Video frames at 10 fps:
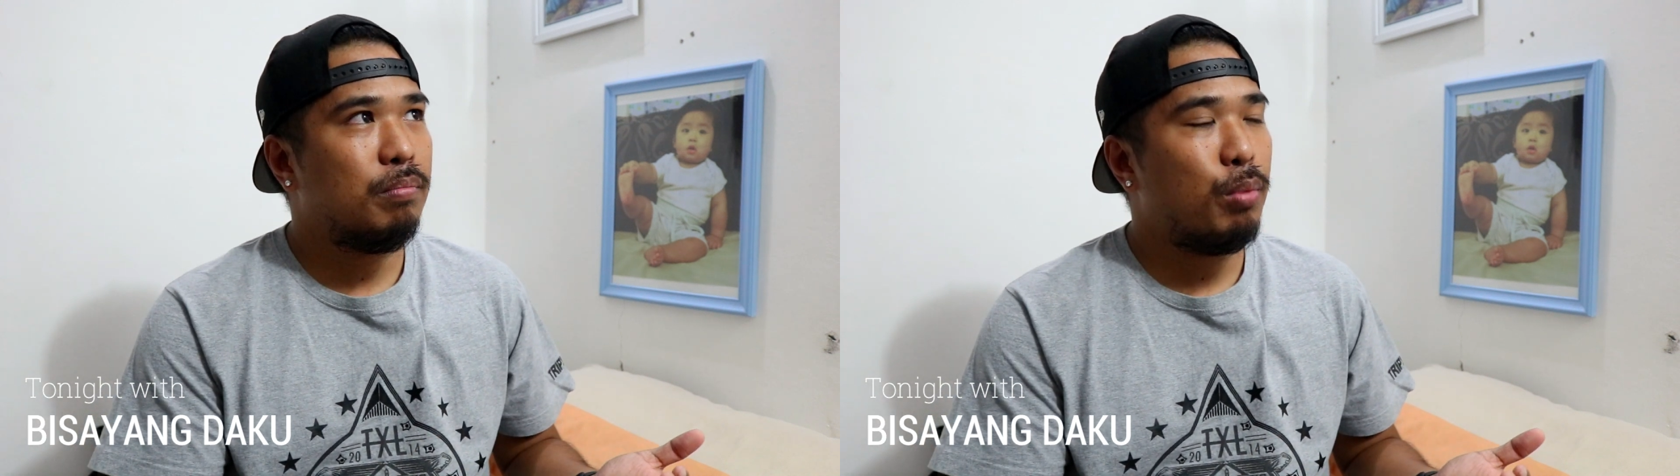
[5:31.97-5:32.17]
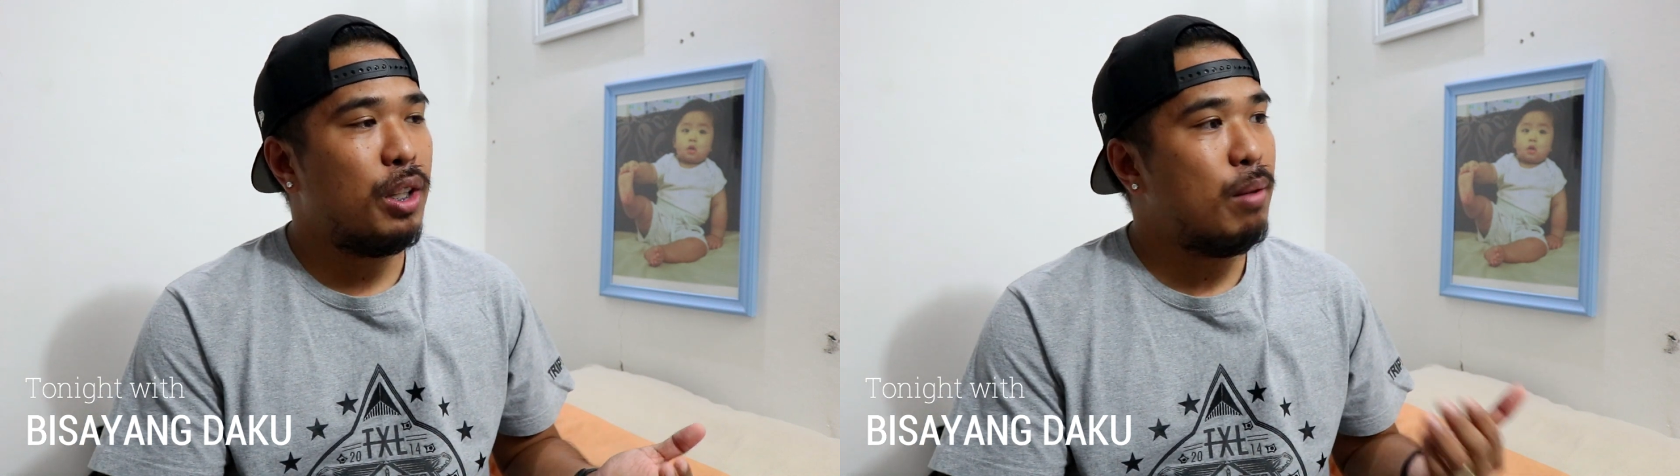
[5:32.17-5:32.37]

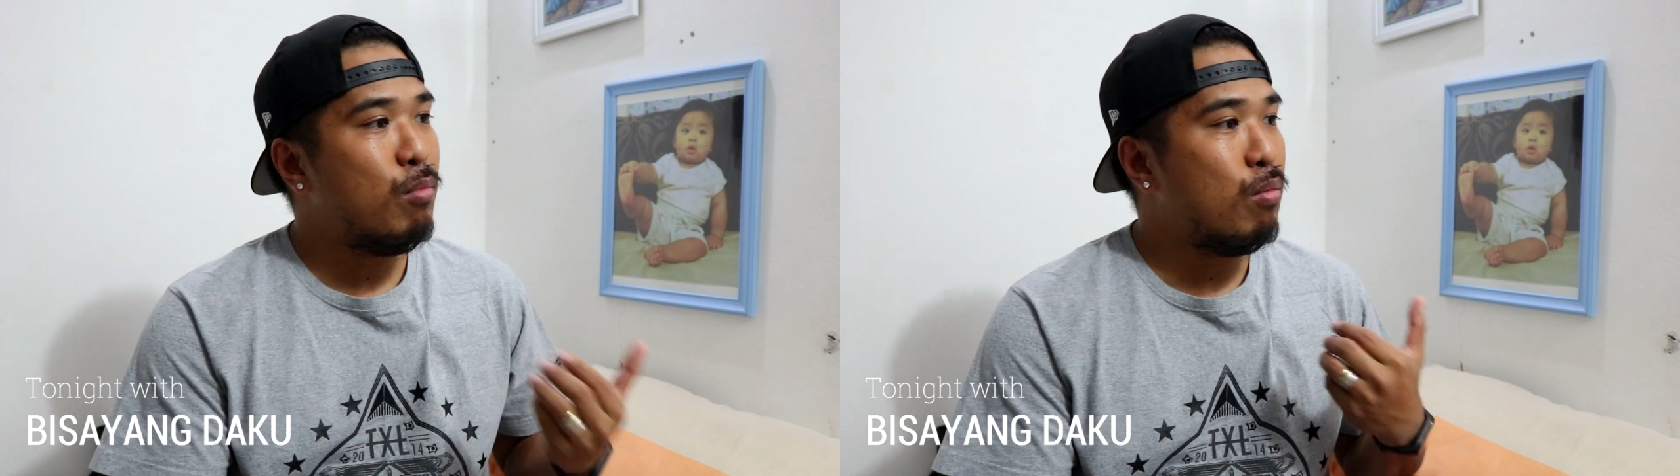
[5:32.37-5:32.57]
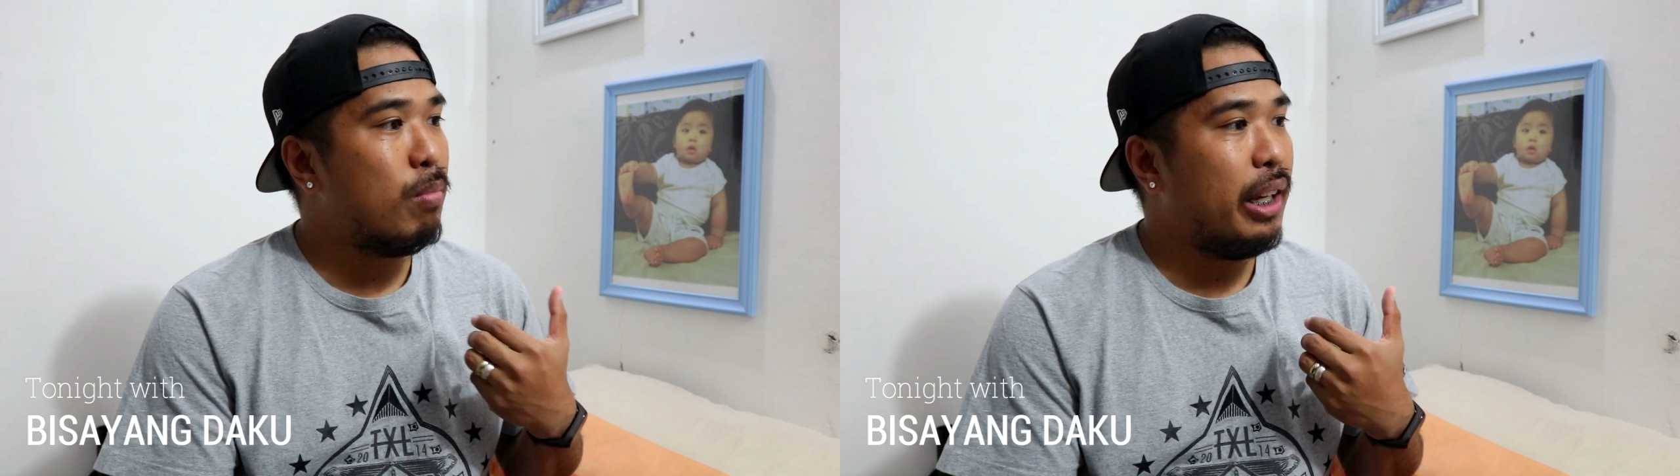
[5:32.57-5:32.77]
pwede
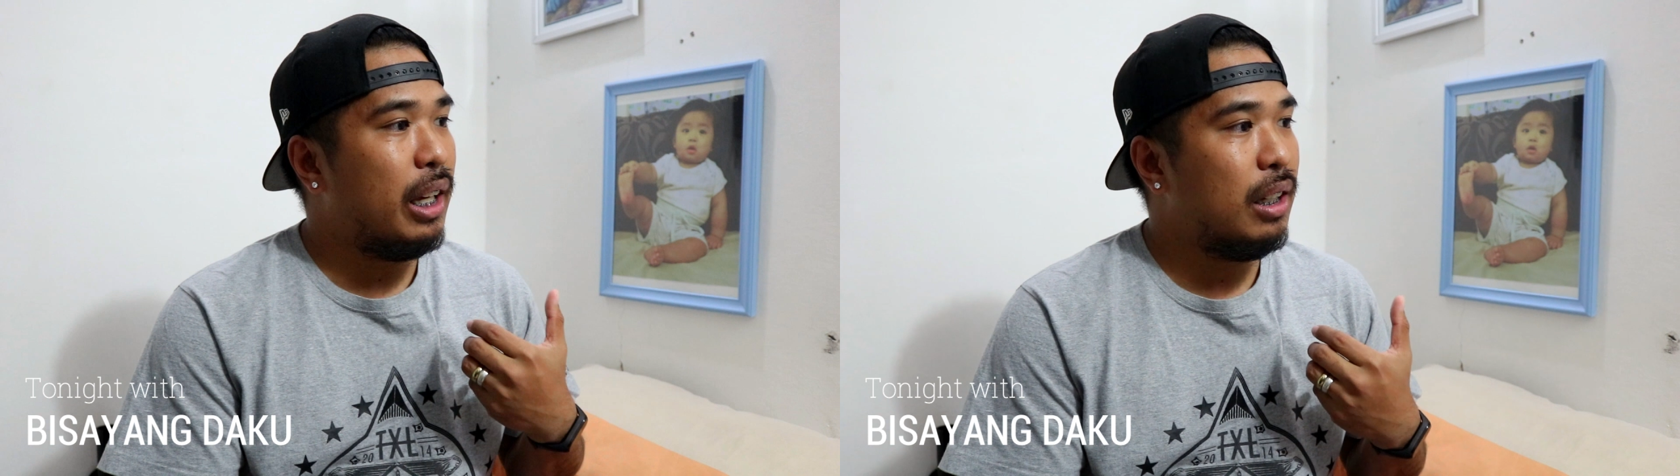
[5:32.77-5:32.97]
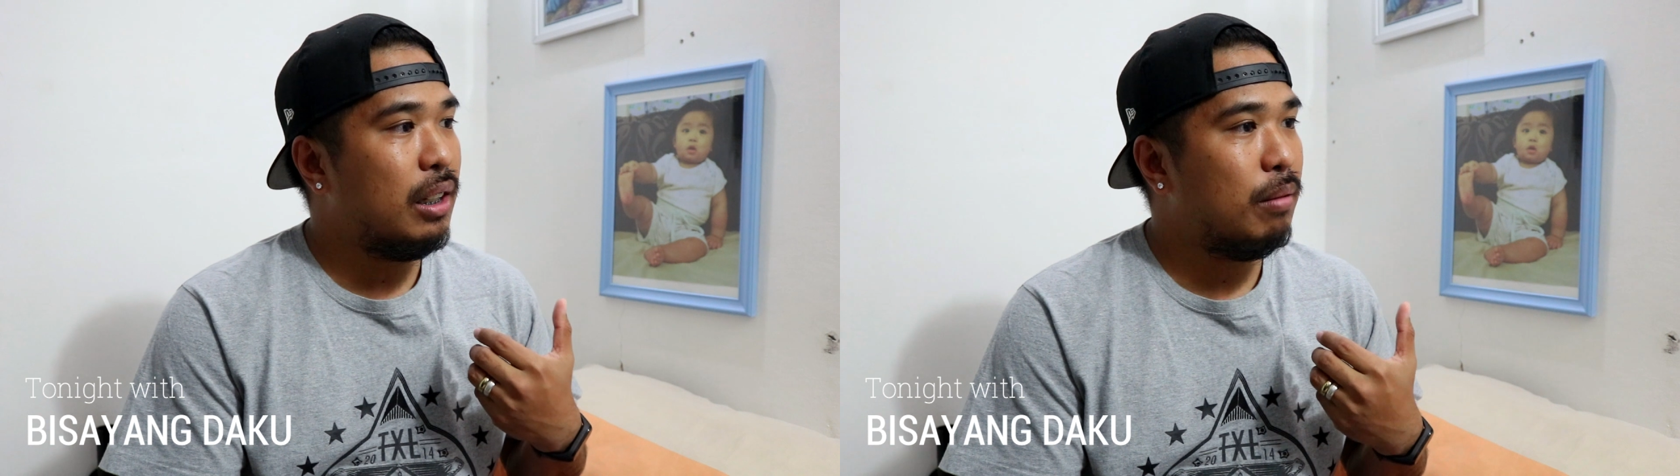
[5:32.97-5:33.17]
mong maging